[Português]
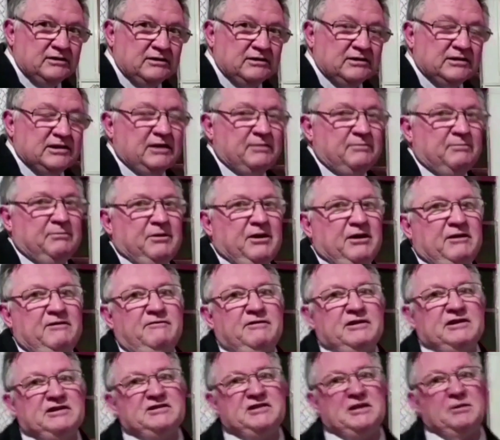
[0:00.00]
também
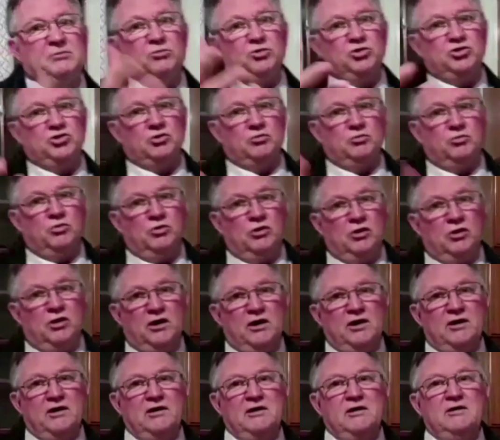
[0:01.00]
vai ser muito
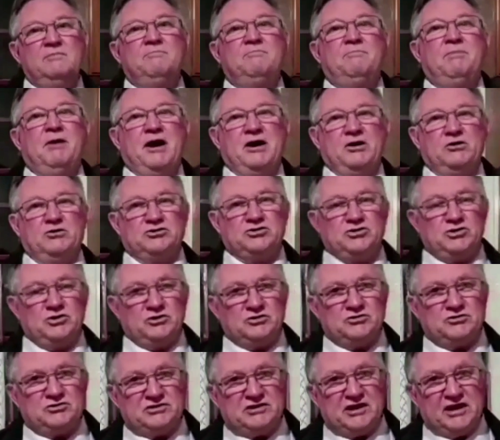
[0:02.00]
boa para os
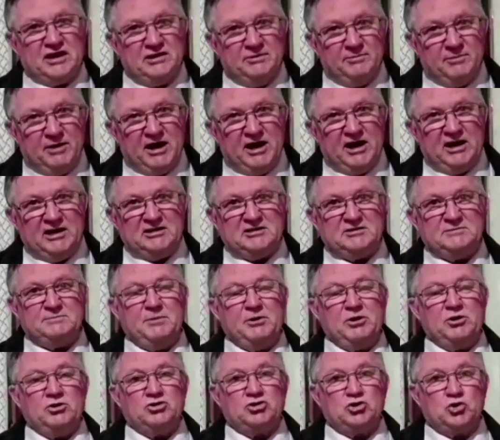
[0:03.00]
nossos animais,
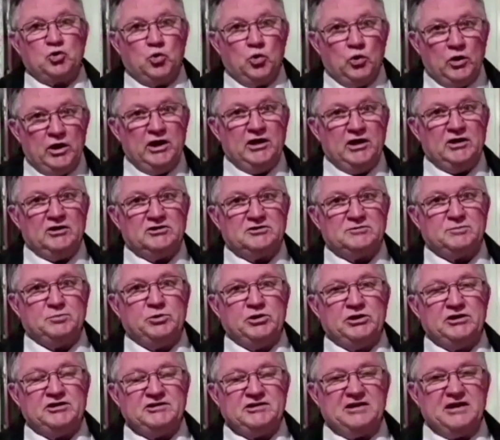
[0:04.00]
para os coelhos,
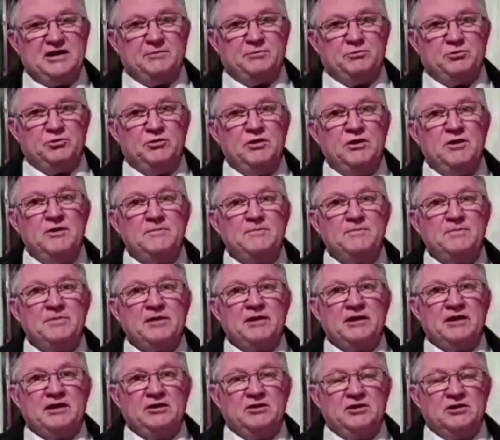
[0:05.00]
por exemplo,
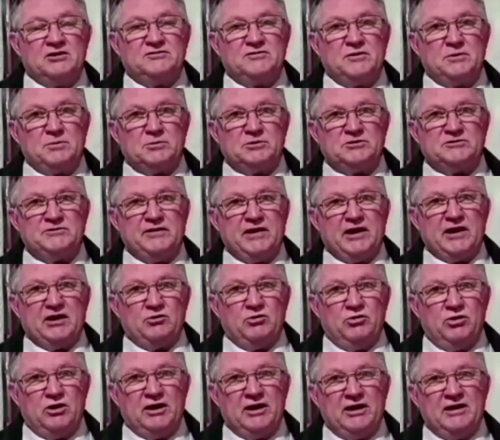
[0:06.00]
que nós vamos ver
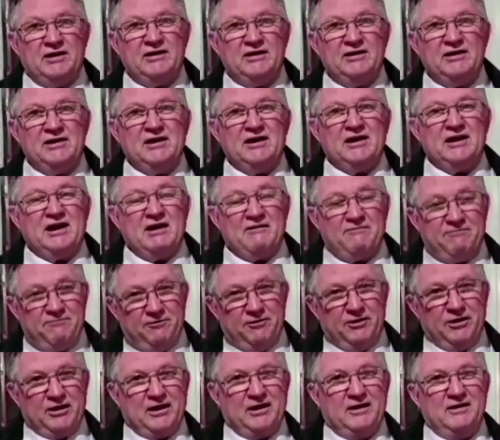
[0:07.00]
agora lá
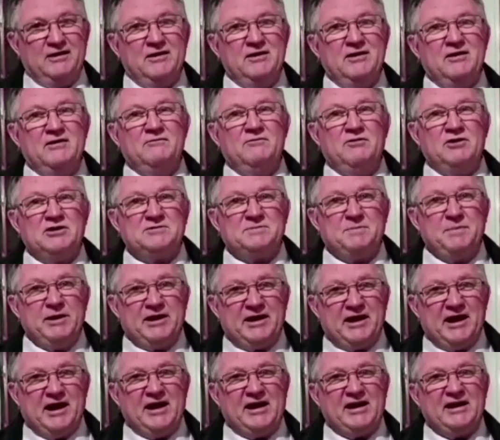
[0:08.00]
fora. Vou
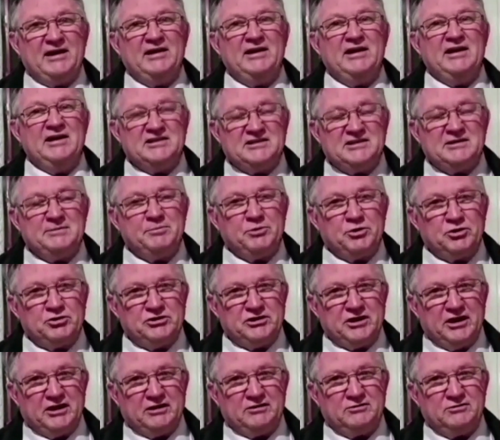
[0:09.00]
explicar esse
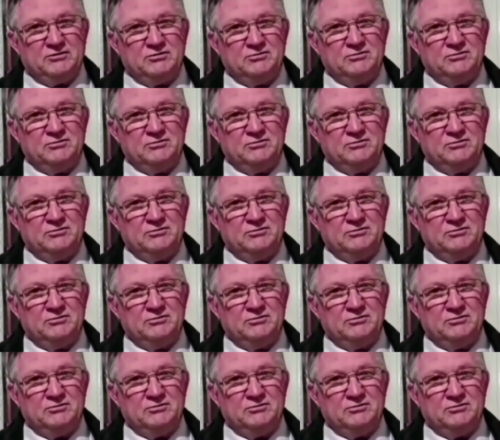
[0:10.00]
projeto.